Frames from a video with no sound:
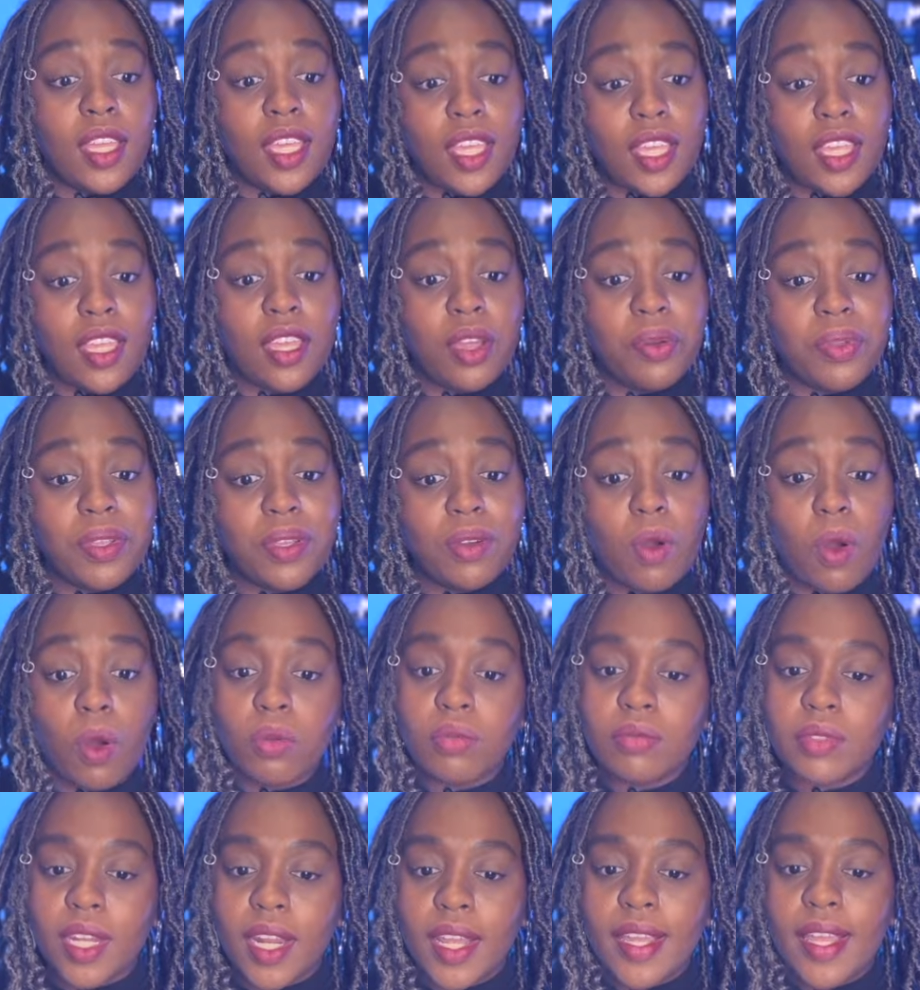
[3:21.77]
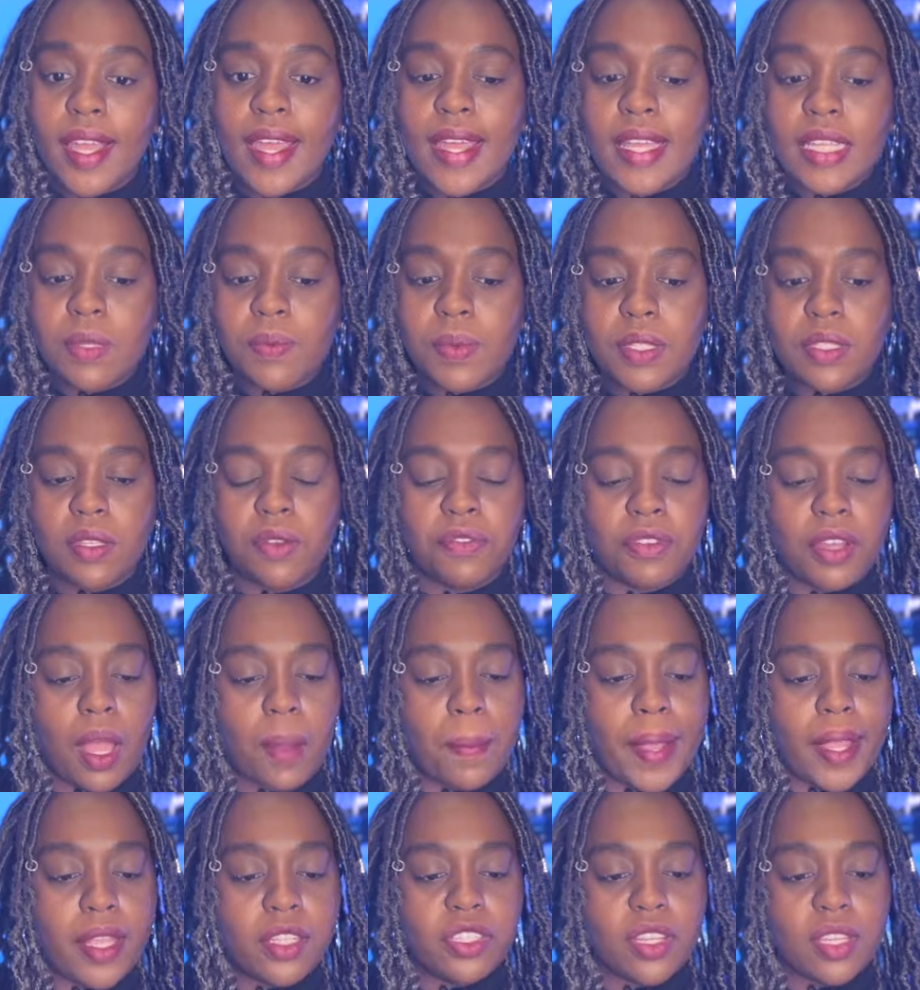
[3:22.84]
E eu encontrei
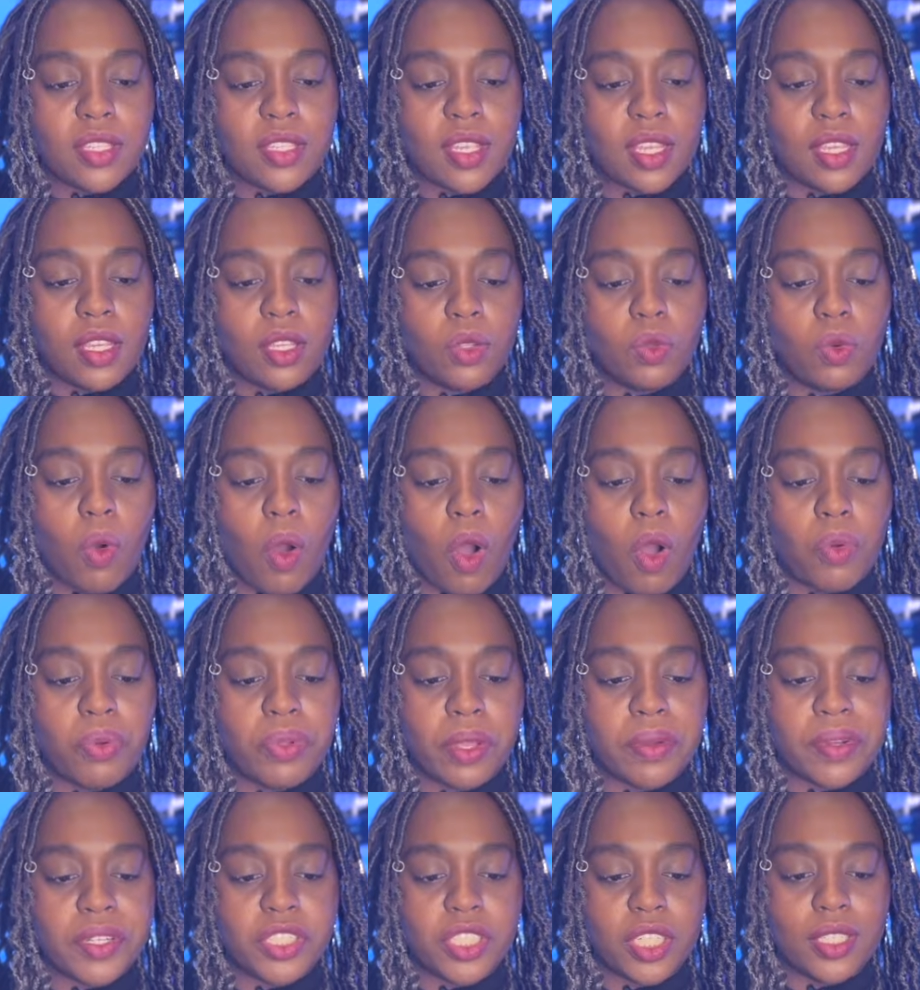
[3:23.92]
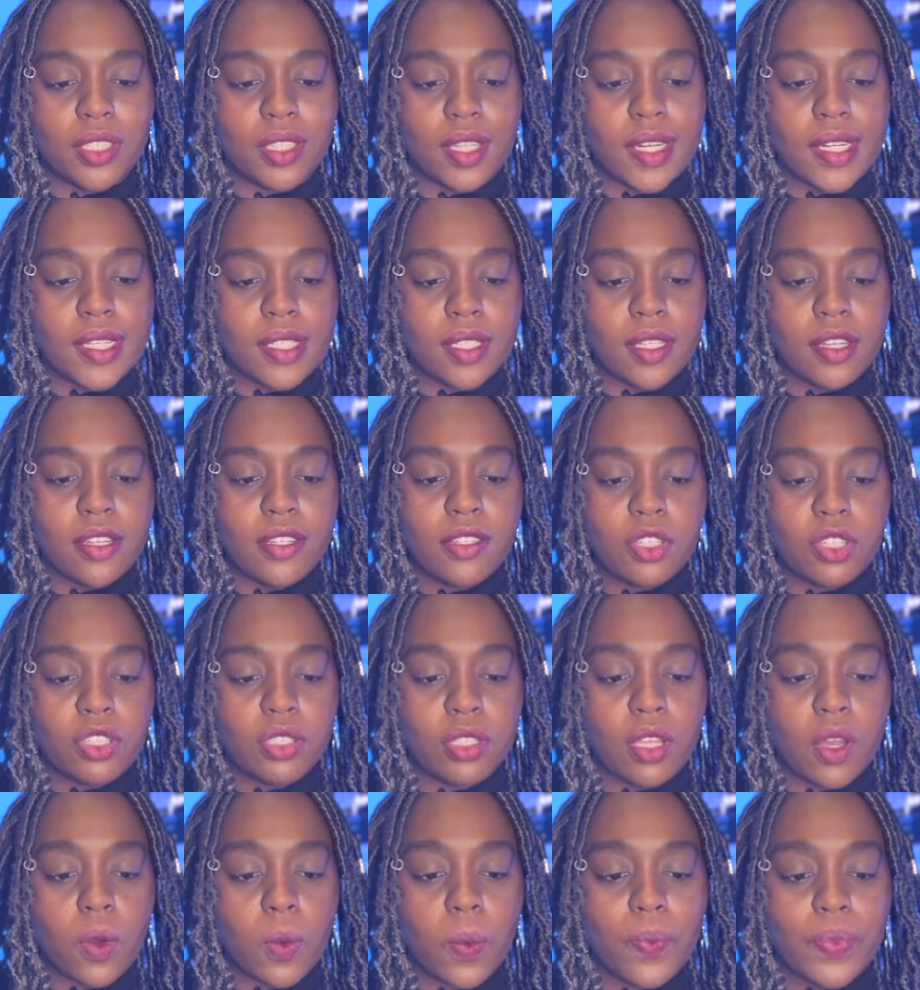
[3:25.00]
especificamente esse aqui do UOL que eu achei interessante,
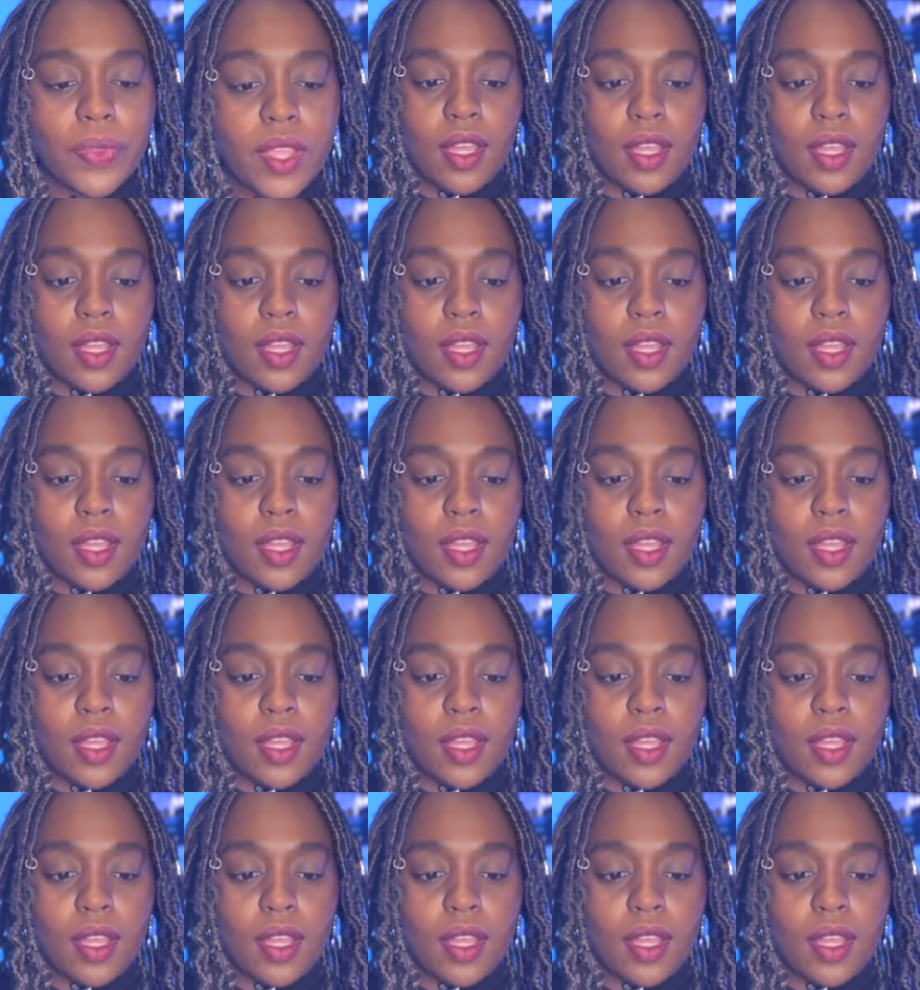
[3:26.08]
então.